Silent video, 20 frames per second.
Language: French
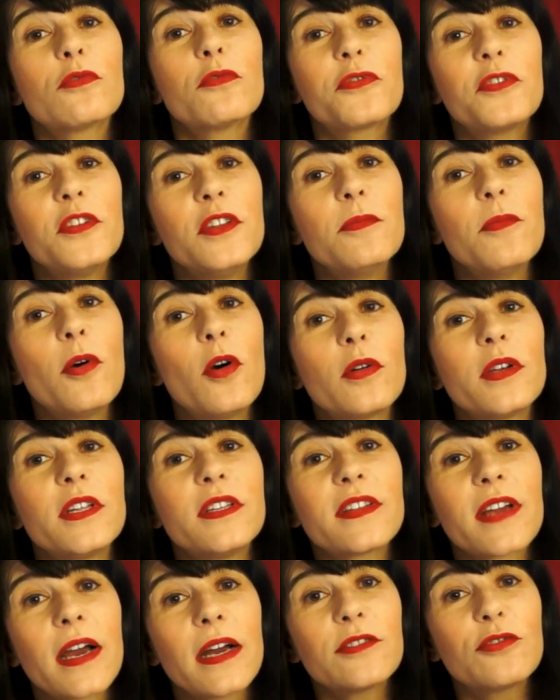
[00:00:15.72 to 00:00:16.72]
confinement en
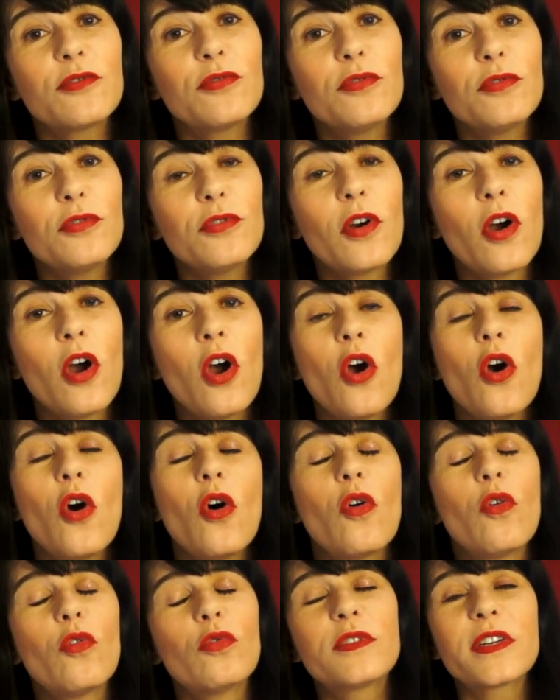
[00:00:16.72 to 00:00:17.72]
littérature,
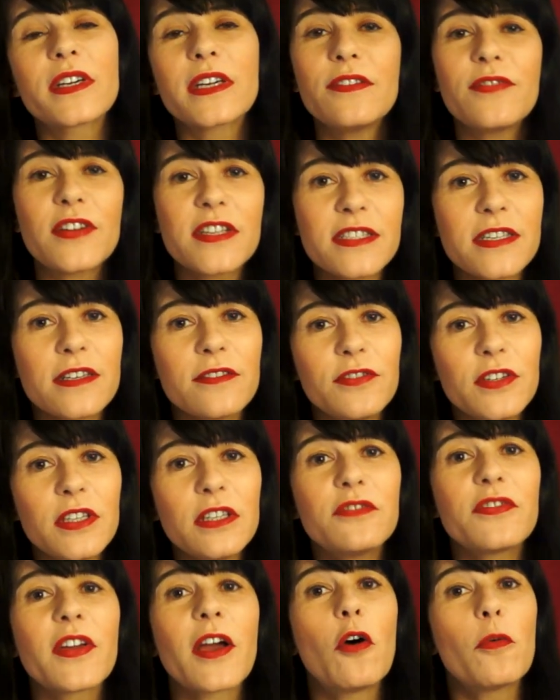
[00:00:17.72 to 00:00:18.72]
on dérive assez
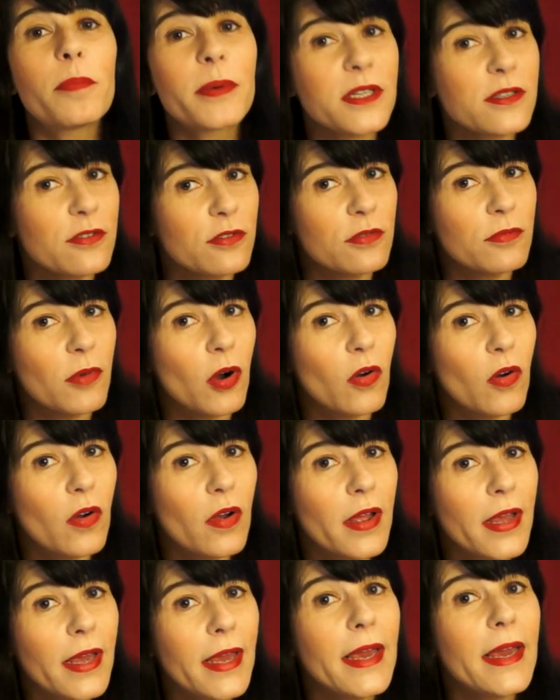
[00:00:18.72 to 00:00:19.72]
vite vers emprisonnement.
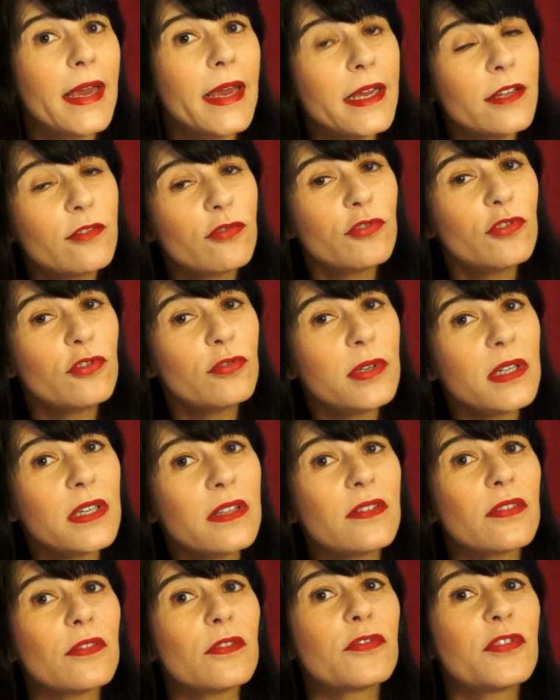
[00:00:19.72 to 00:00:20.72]
Et tout de
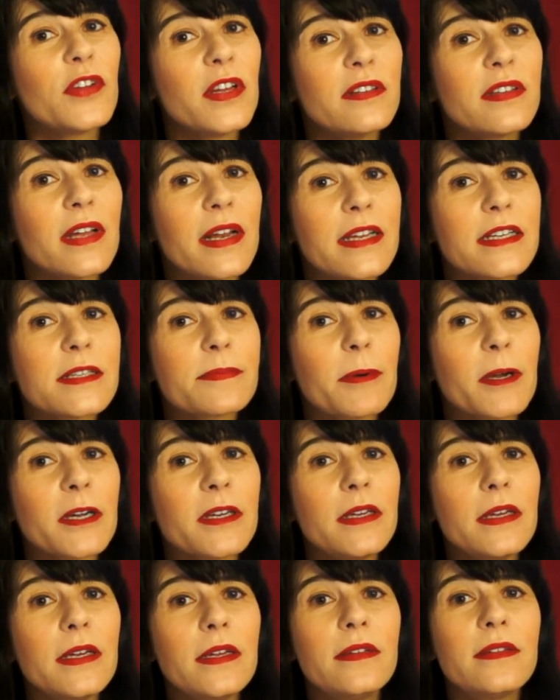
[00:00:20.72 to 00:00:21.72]
suite viennent à
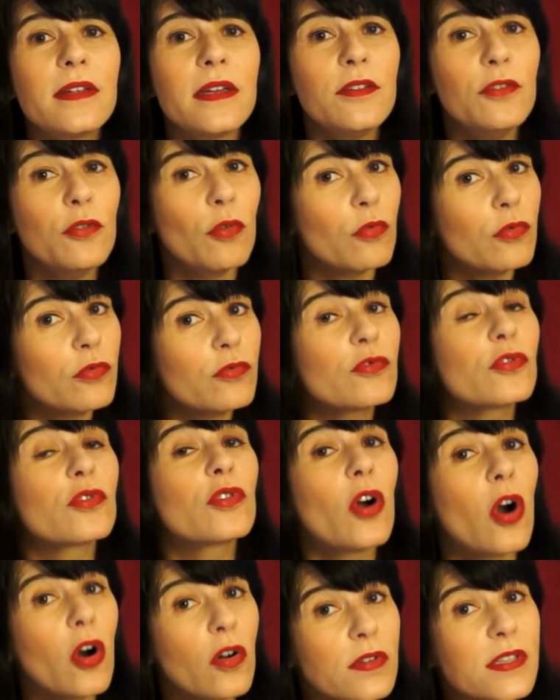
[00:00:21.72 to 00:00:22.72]
l'esprit des noms de
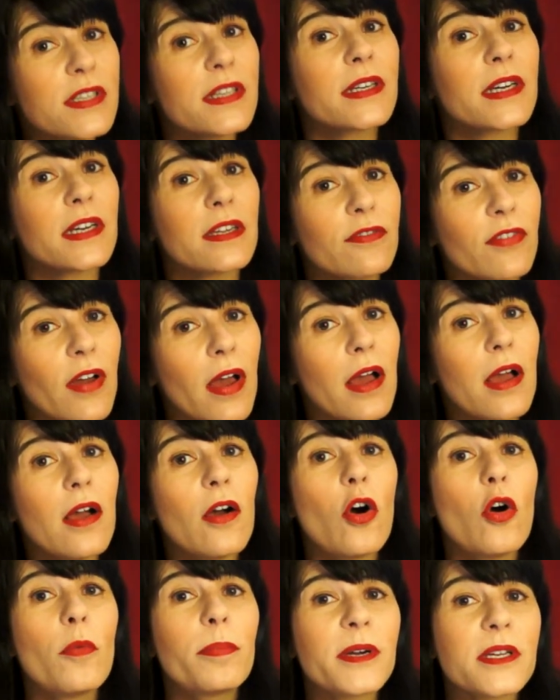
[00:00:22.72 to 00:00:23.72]
grands
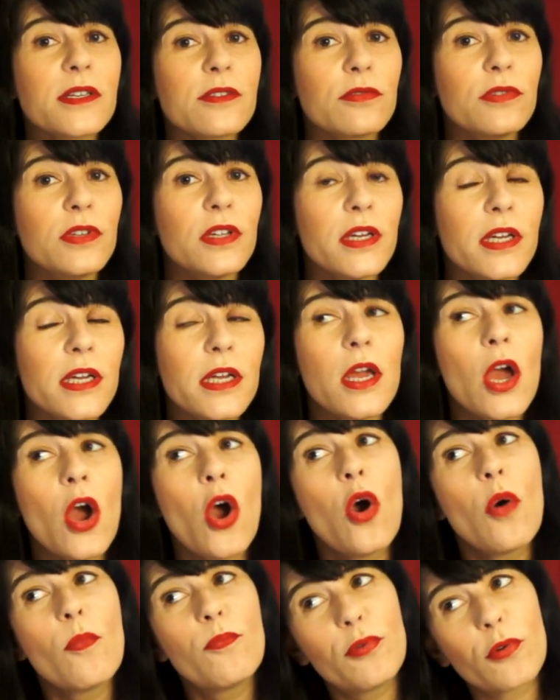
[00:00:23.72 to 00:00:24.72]
écrivains emprisonnés
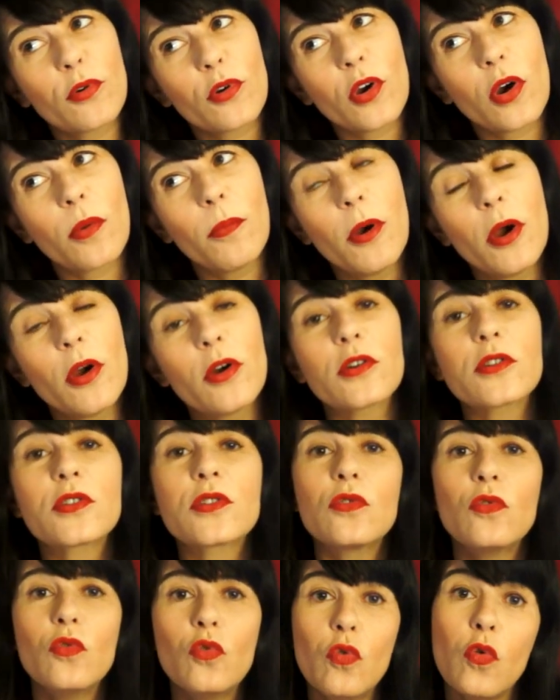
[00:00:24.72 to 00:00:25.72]
pour leurs
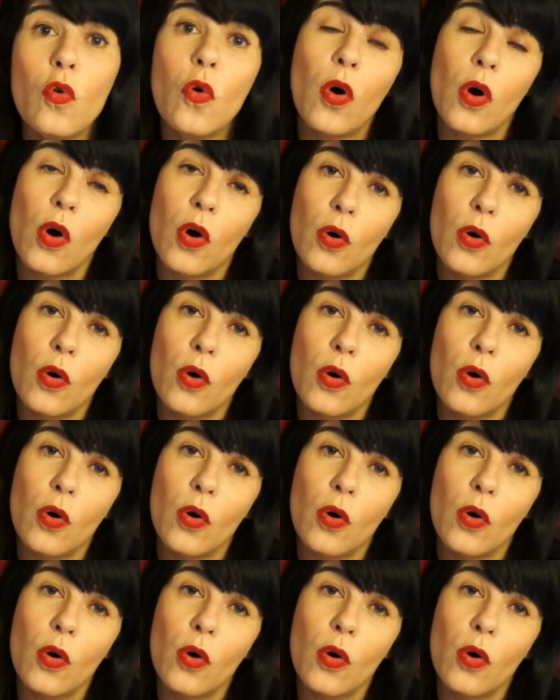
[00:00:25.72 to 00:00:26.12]
mœurs ou